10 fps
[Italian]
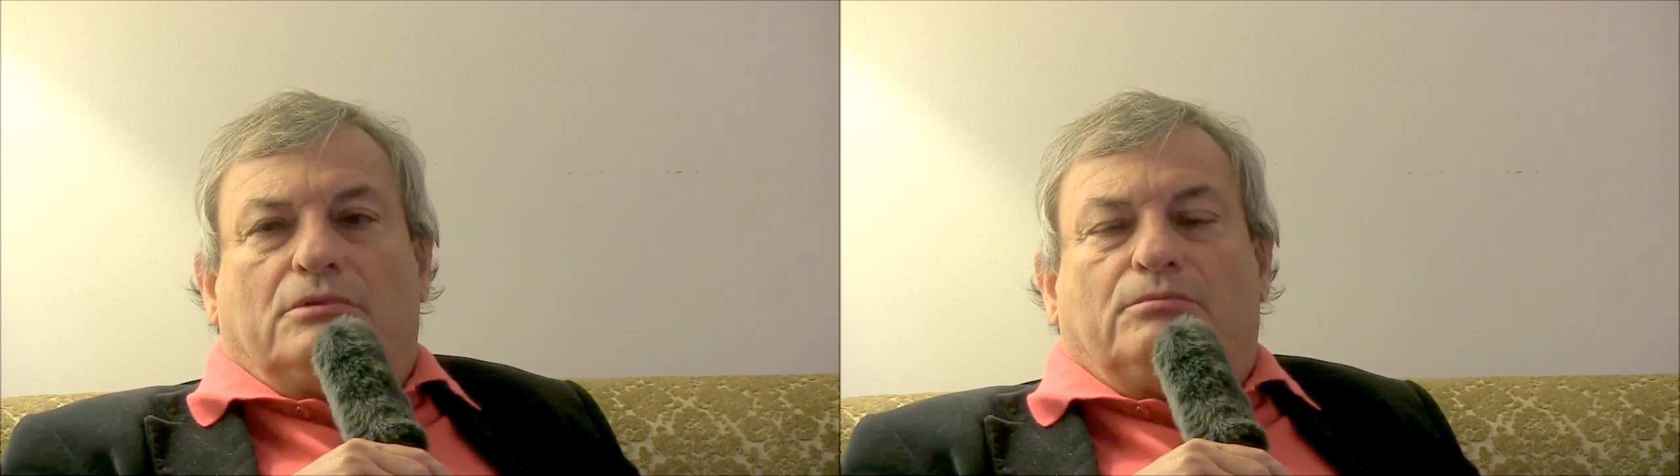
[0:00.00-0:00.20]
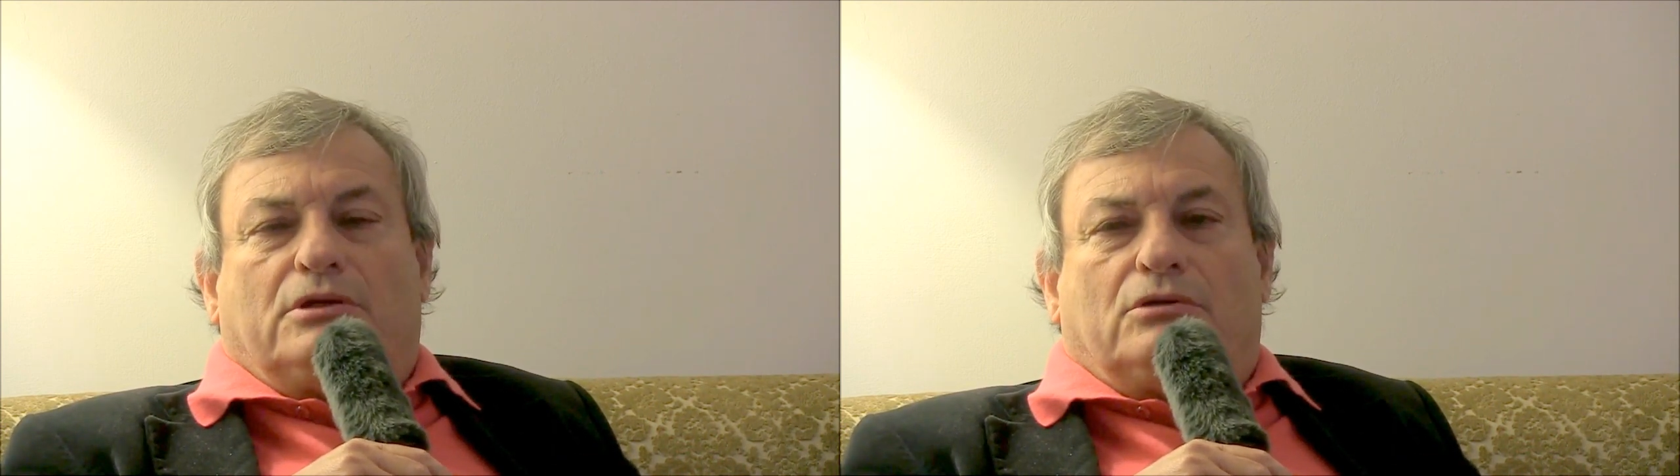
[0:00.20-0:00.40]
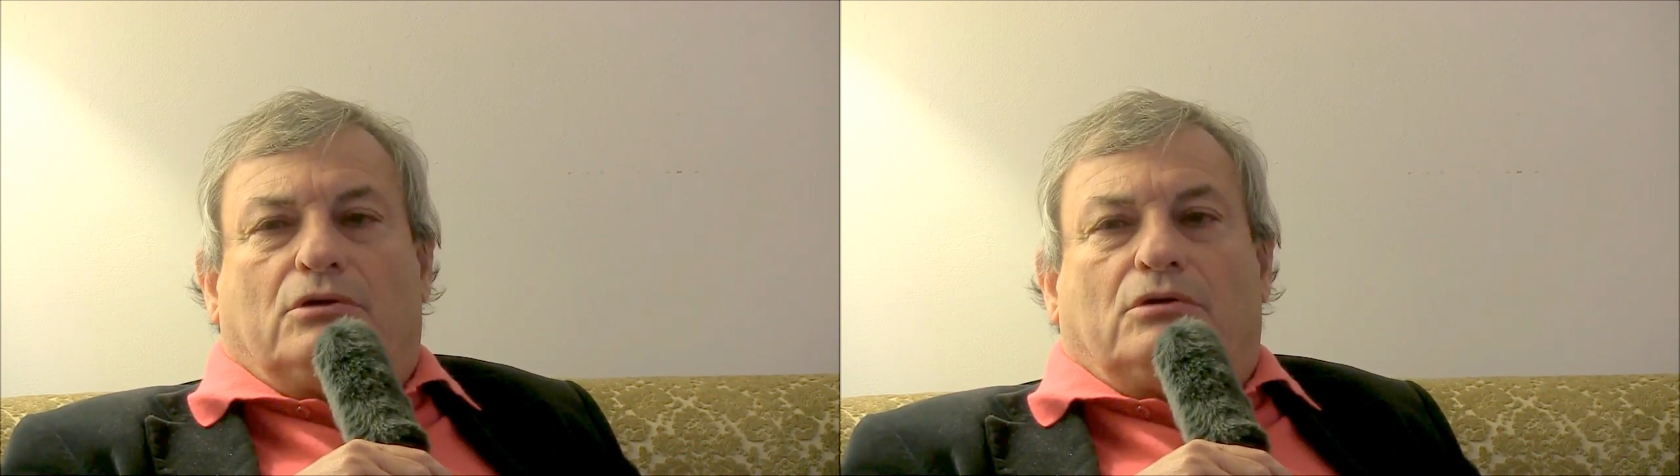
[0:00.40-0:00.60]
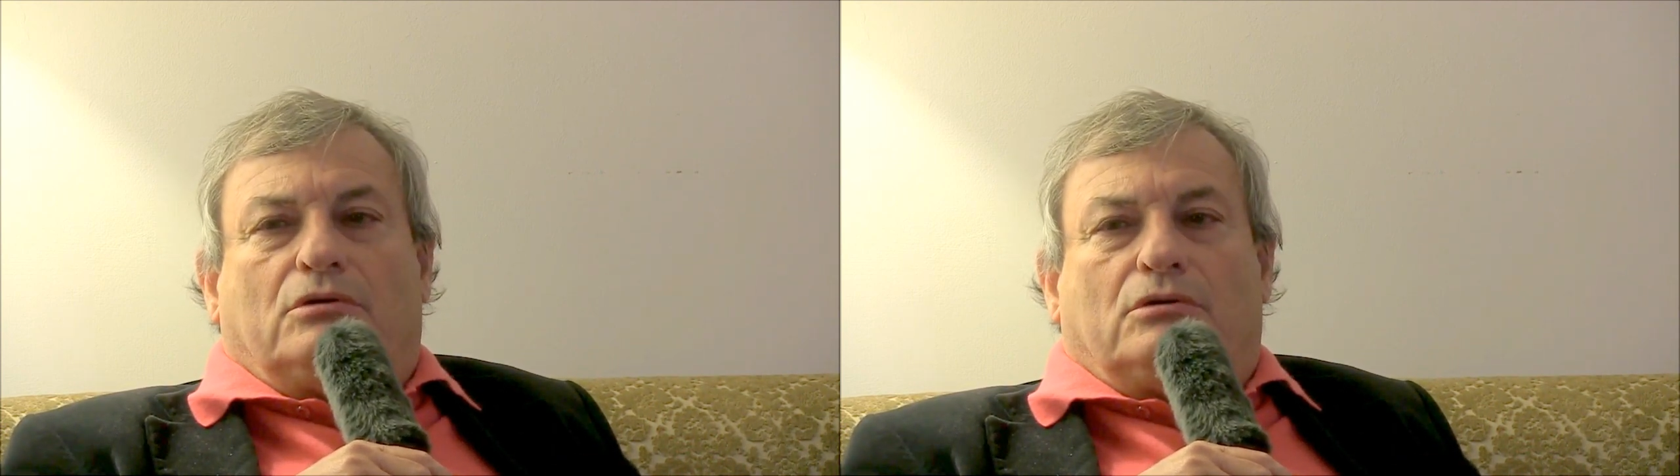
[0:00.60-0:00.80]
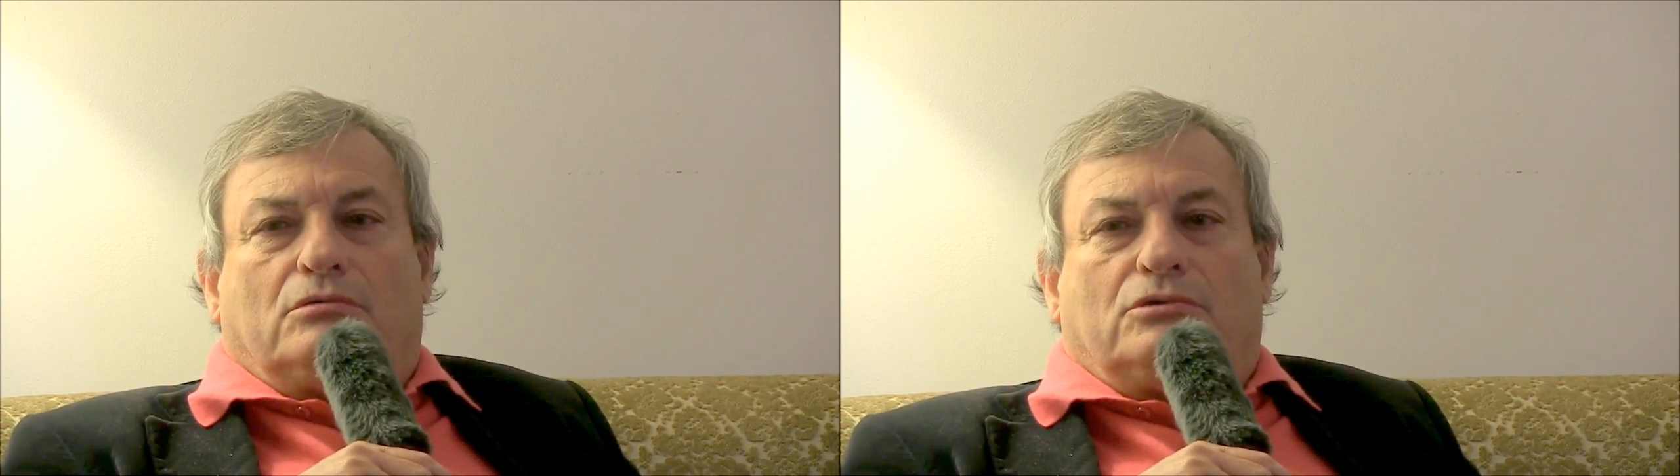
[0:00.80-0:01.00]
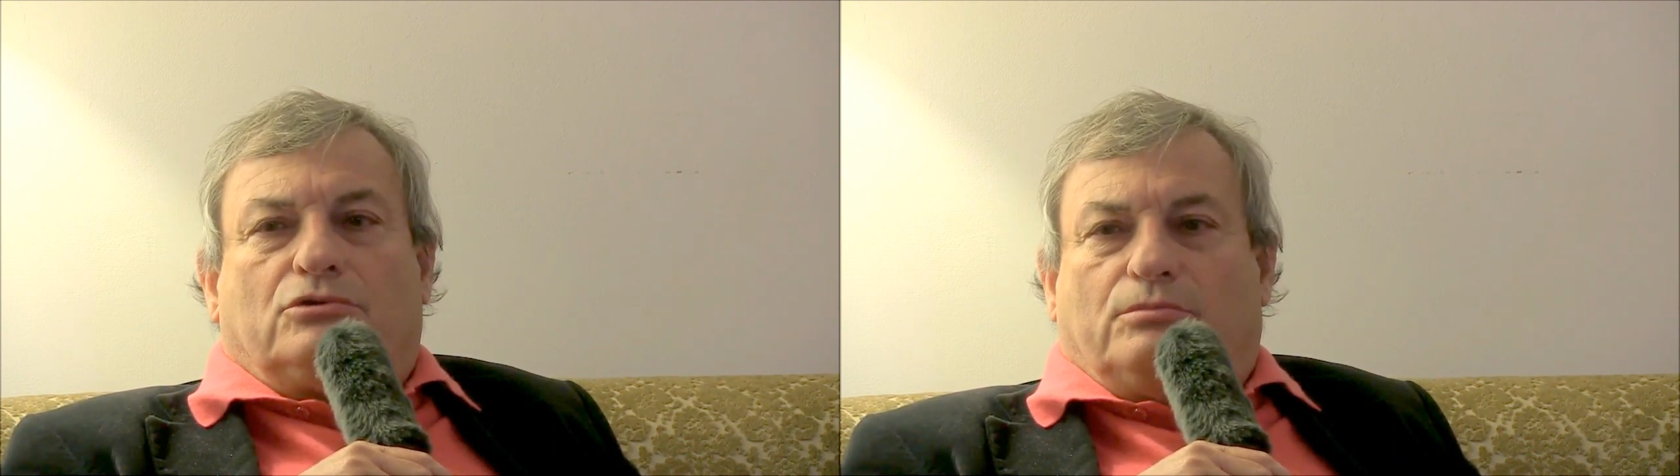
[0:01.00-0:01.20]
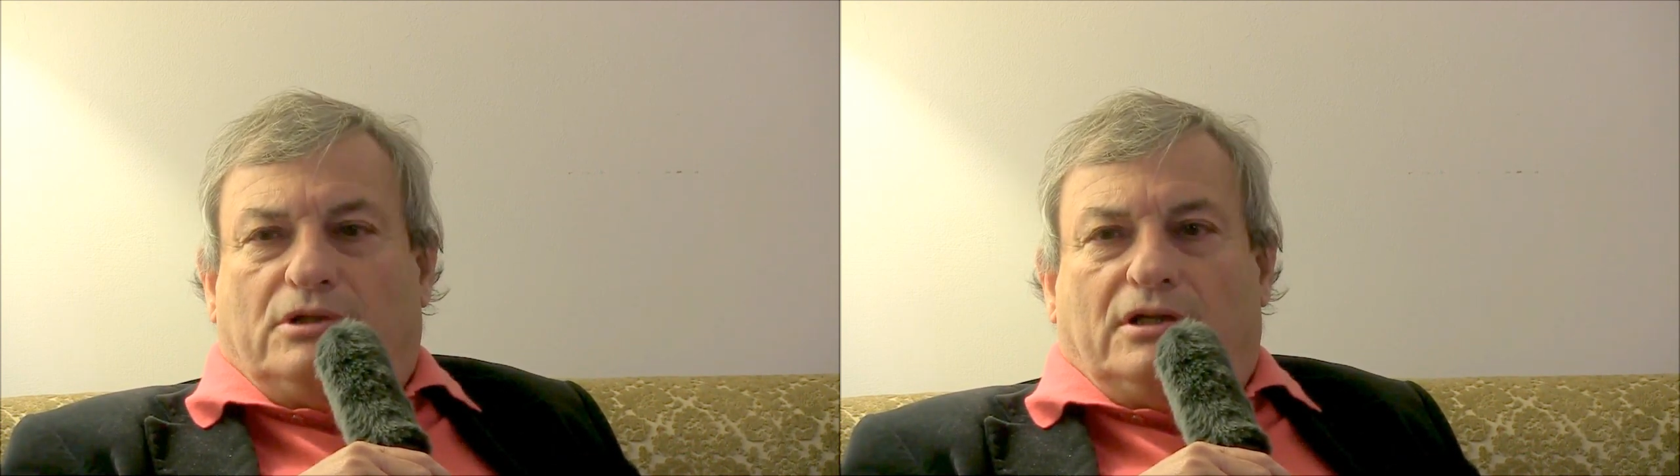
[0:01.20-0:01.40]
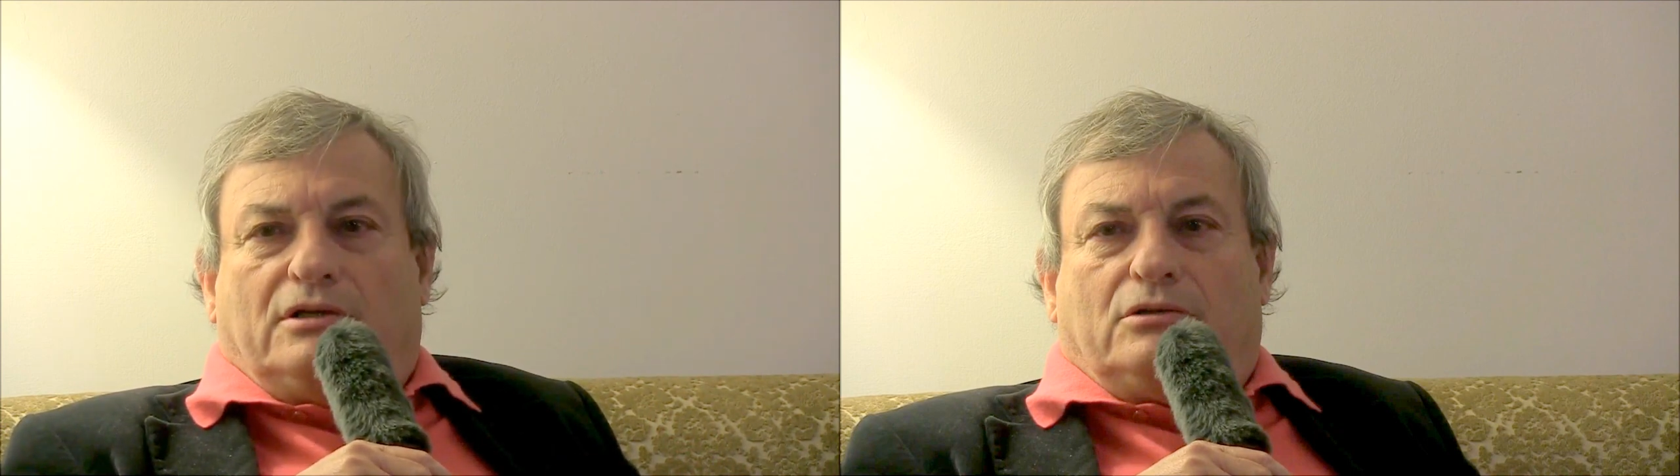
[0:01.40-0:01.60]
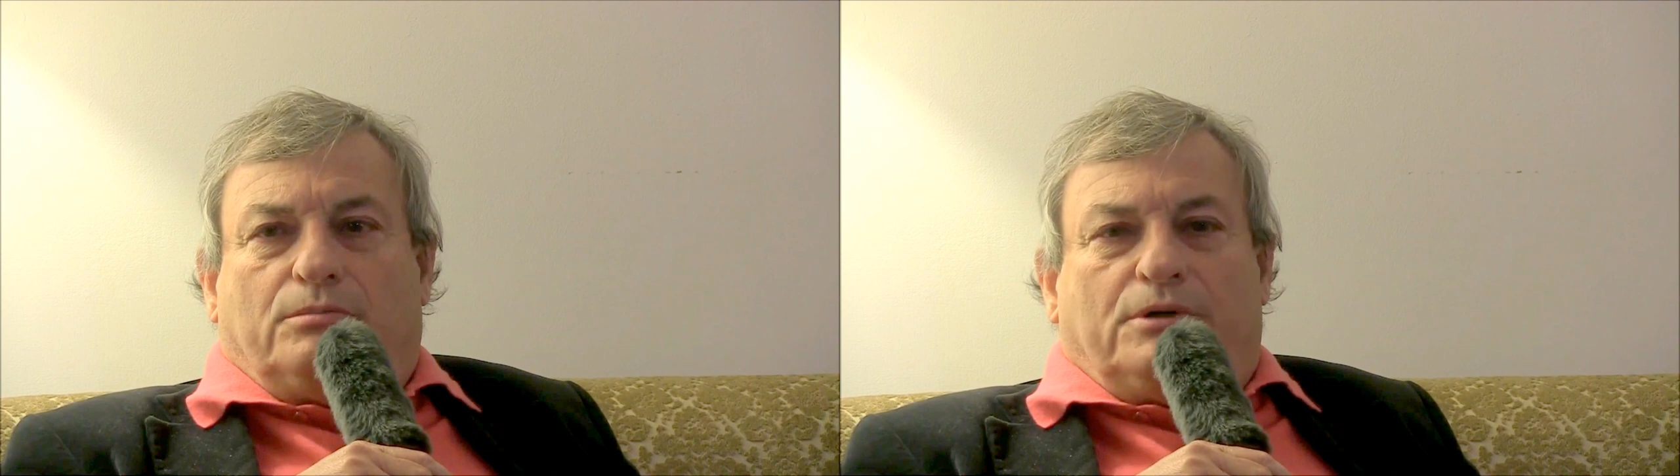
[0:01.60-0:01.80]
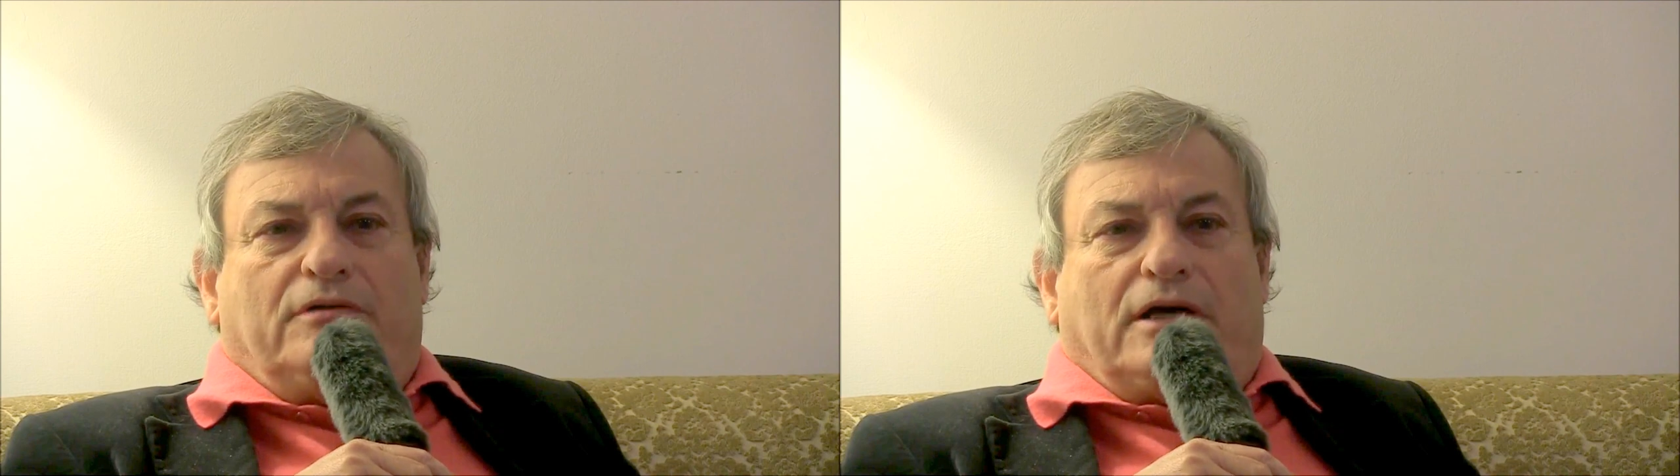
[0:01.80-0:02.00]
mi mandò questo
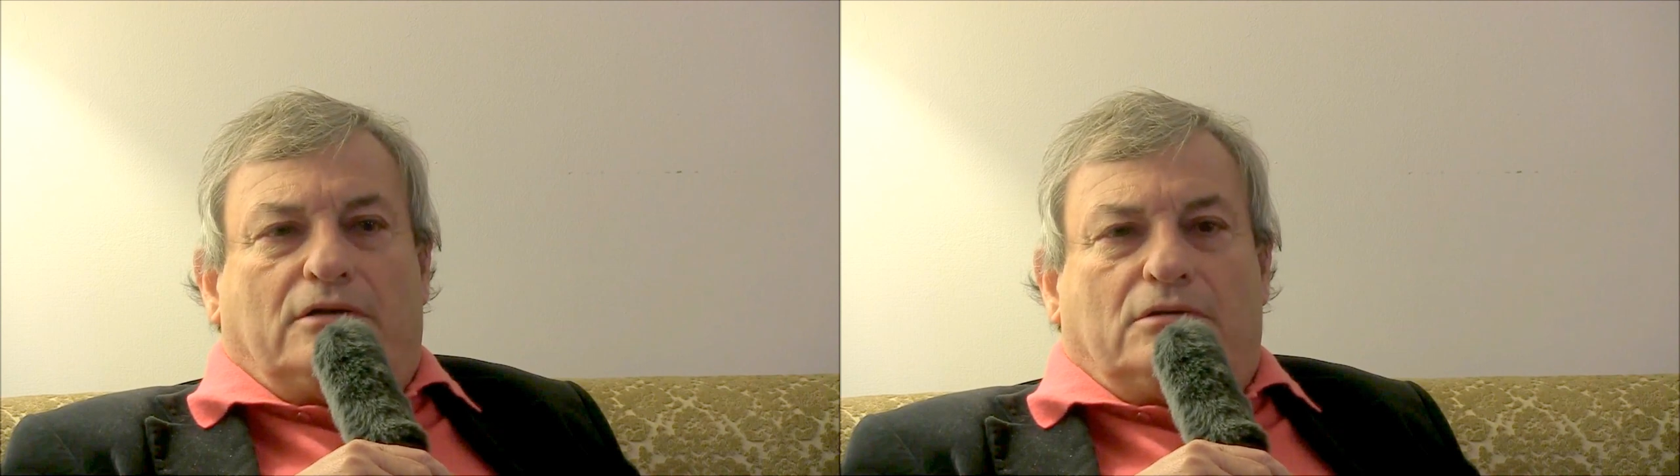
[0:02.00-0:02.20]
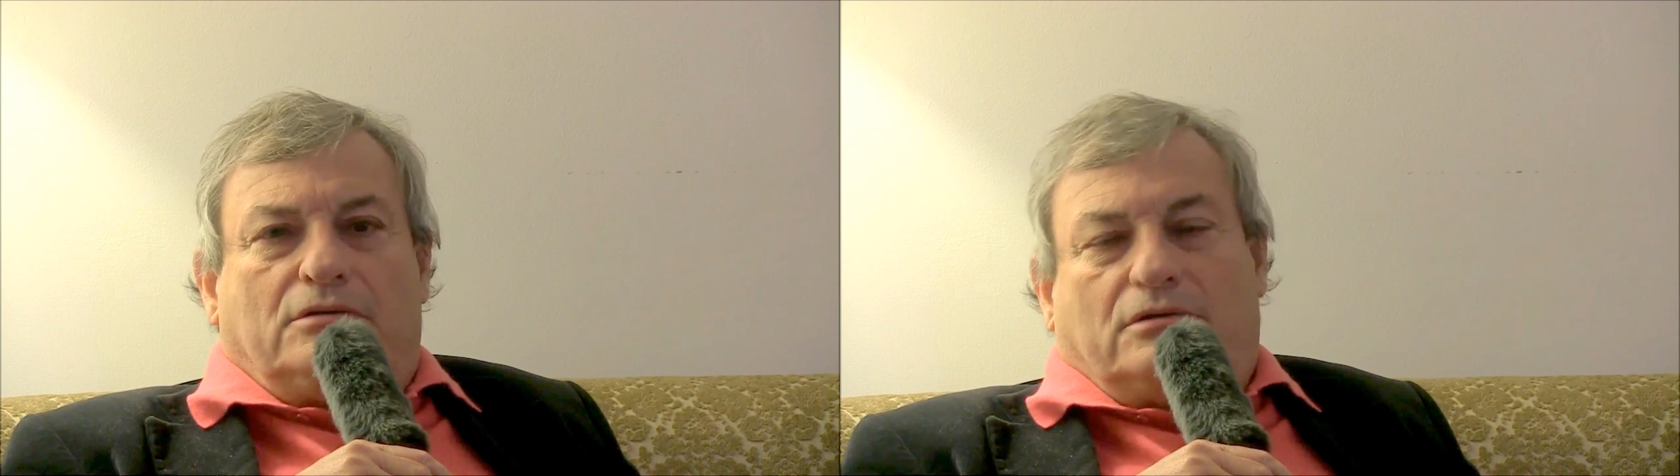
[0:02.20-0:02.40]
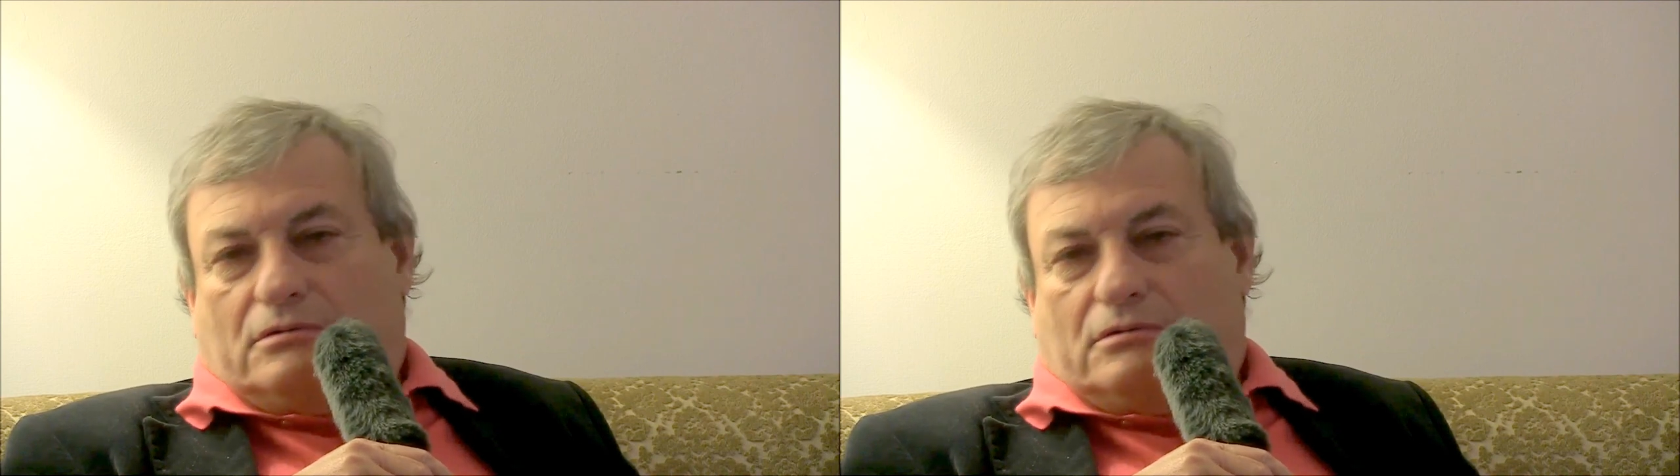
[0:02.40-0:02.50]
biglietto privato